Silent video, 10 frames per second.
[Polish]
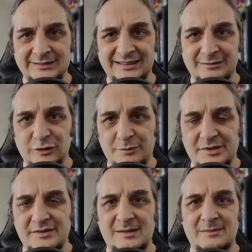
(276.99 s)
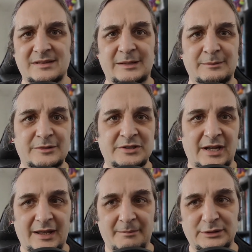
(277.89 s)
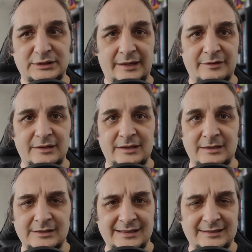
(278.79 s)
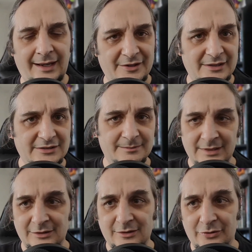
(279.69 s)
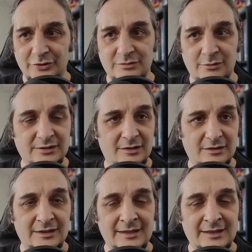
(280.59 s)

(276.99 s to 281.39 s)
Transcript: zasłynął przede wszystkim z tym, że potrafi zastraszać i to dość mocno,